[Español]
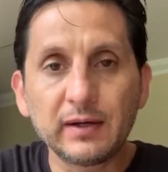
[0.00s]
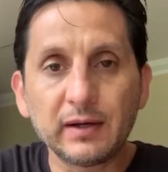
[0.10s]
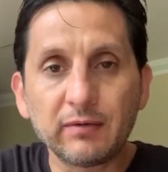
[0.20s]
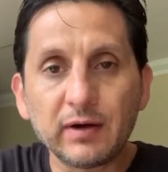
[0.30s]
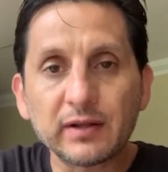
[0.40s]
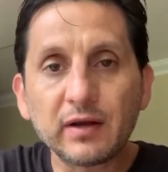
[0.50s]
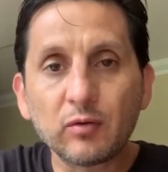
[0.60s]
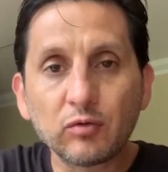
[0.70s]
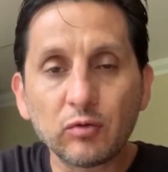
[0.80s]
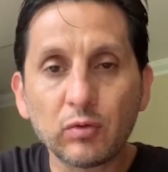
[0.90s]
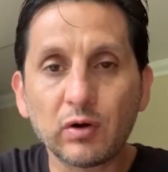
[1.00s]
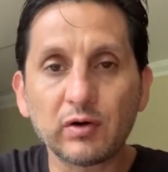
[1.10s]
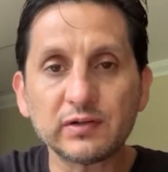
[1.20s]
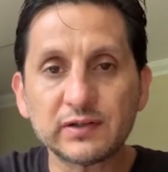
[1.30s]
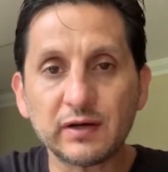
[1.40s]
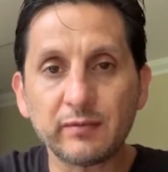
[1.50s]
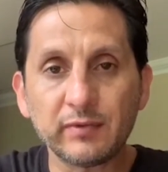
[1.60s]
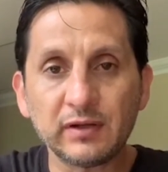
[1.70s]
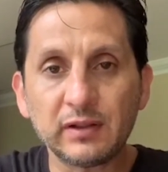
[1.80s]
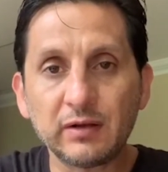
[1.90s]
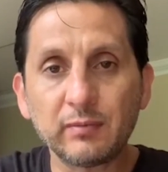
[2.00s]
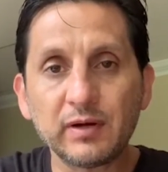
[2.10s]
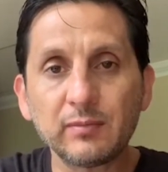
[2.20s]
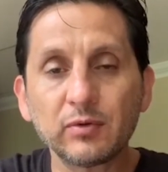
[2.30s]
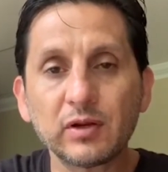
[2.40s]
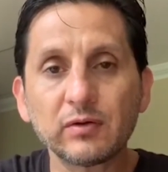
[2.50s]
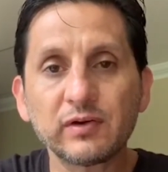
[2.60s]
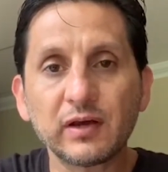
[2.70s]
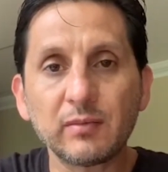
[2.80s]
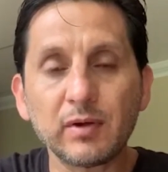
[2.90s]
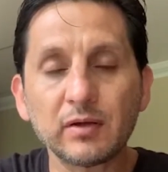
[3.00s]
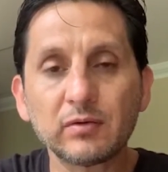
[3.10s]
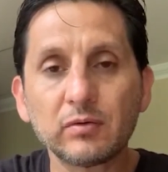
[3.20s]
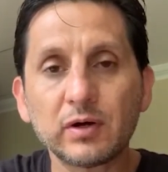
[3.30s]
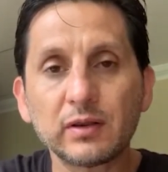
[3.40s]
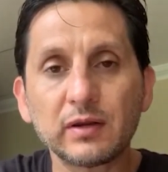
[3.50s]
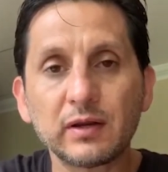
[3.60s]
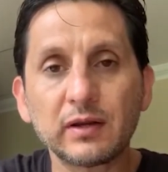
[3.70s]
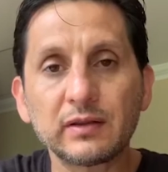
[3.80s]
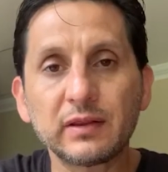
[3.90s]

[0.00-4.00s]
hablar de algunos jugadores que le, venimos dando seguimiento durante